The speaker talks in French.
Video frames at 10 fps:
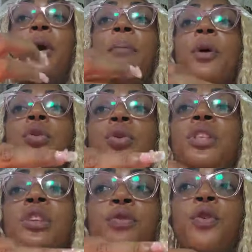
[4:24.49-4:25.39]
Peu importe
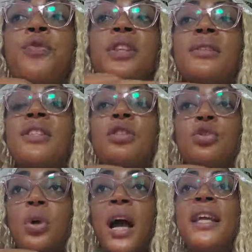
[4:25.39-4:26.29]
le niveau financier
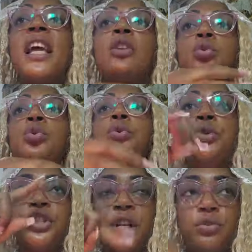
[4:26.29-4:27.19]
que tu as, il y a toujours
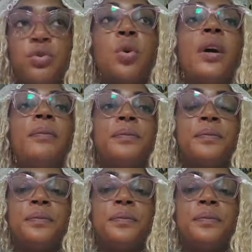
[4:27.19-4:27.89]
une chaîne sur toi.